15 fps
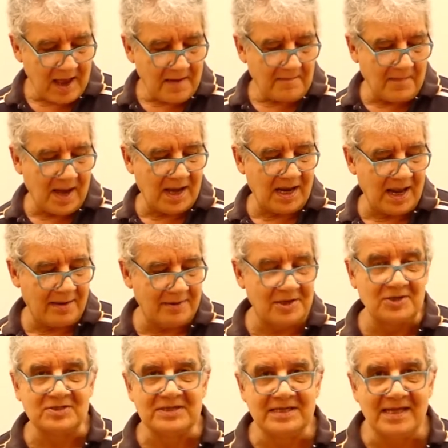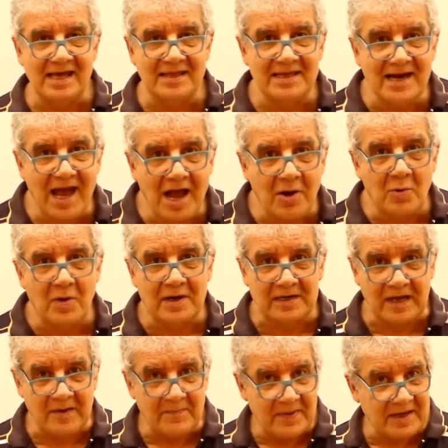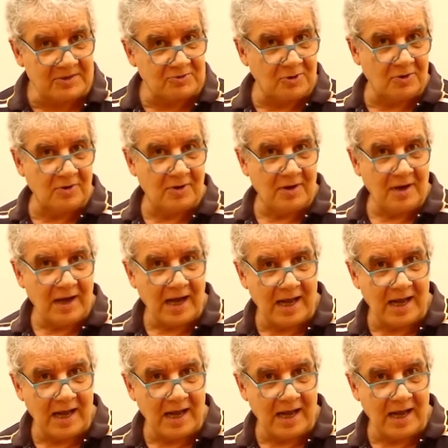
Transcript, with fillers: más la velocidad del agua respecto